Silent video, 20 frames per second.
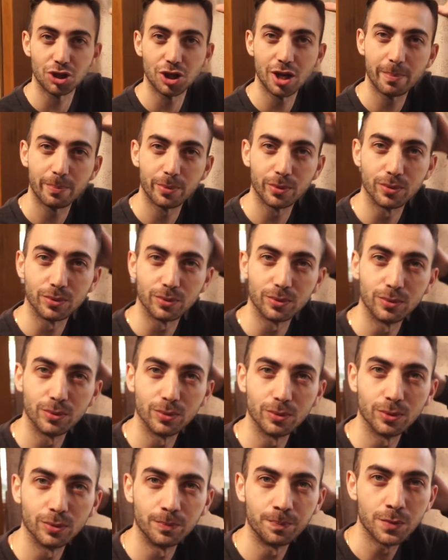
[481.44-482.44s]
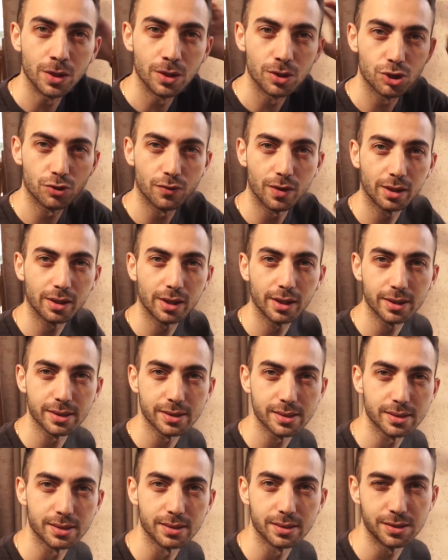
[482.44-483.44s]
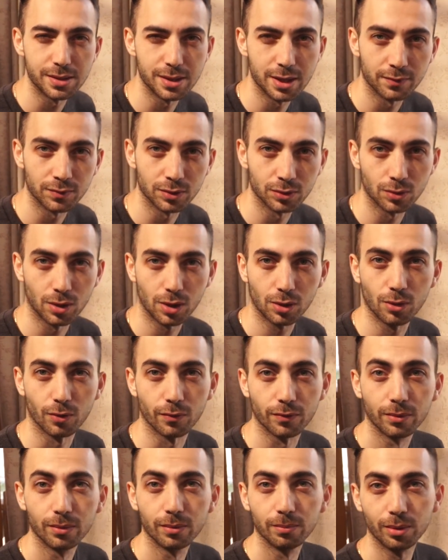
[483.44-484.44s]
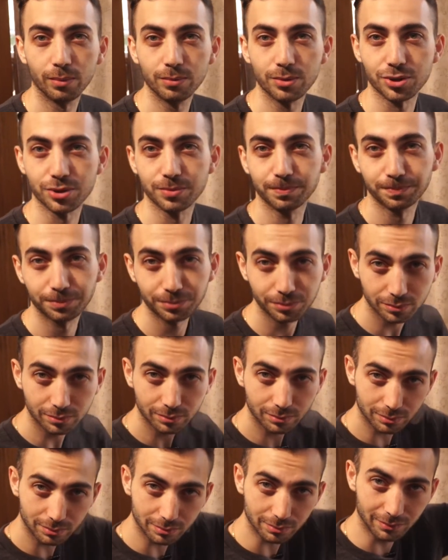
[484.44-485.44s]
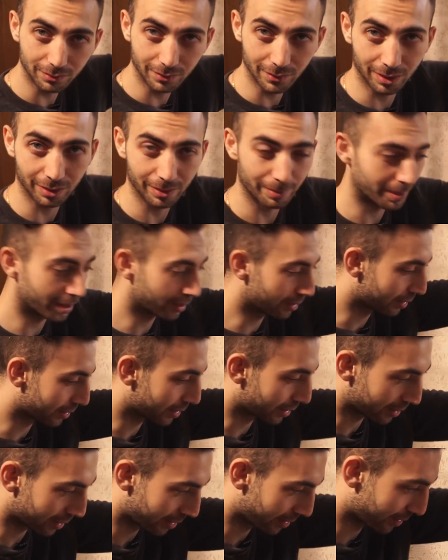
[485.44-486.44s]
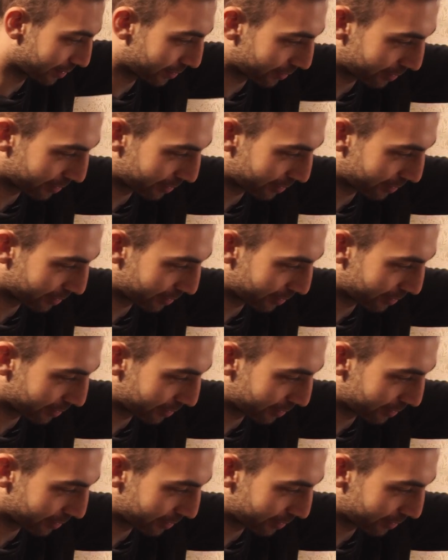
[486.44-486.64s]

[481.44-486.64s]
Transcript: шляпу у чувака из э, деревни дураков? Помнишь? Э, белая такая, и